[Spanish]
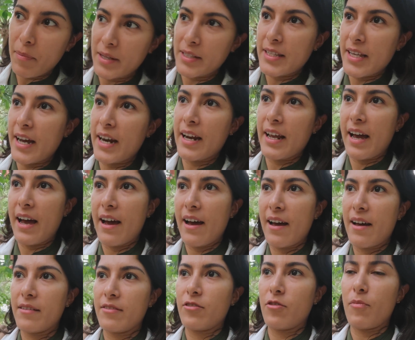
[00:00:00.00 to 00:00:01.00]
pasar
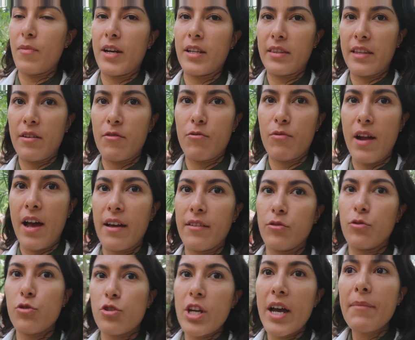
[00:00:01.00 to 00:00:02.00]
a tomarte una
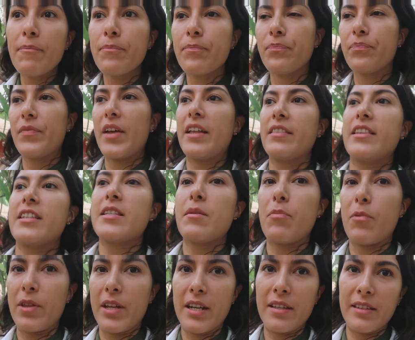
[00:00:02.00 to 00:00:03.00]
ducha antes de
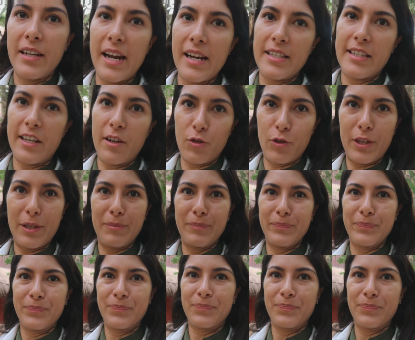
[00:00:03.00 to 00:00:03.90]
poder entrar al cenote.